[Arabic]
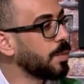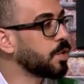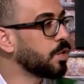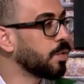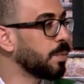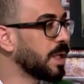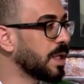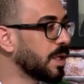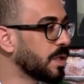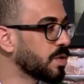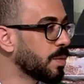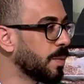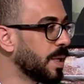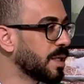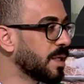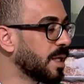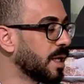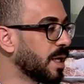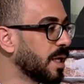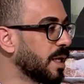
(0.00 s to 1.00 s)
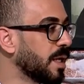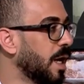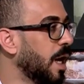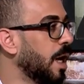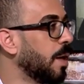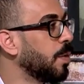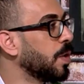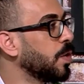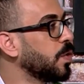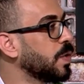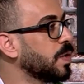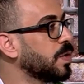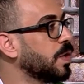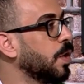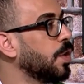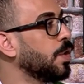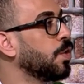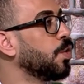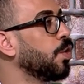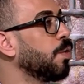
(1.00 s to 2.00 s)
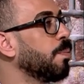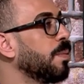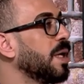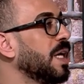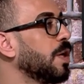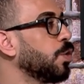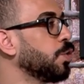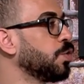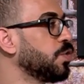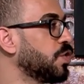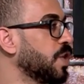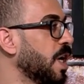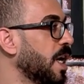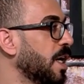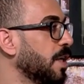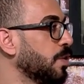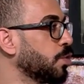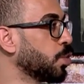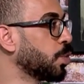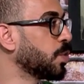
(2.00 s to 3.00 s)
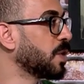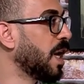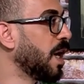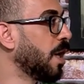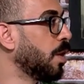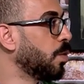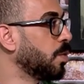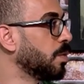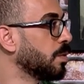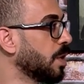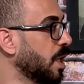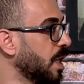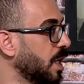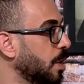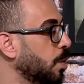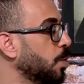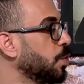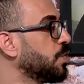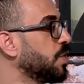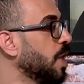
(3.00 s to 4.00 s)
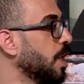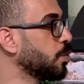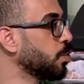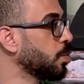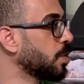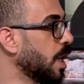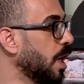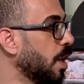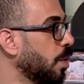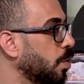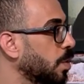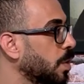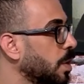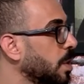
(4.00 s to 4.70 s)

انتم مين يا جماعه الخير حاولوا يدعوا انهم هم حجاج وتاهوا تخيل حجاج وتاهوا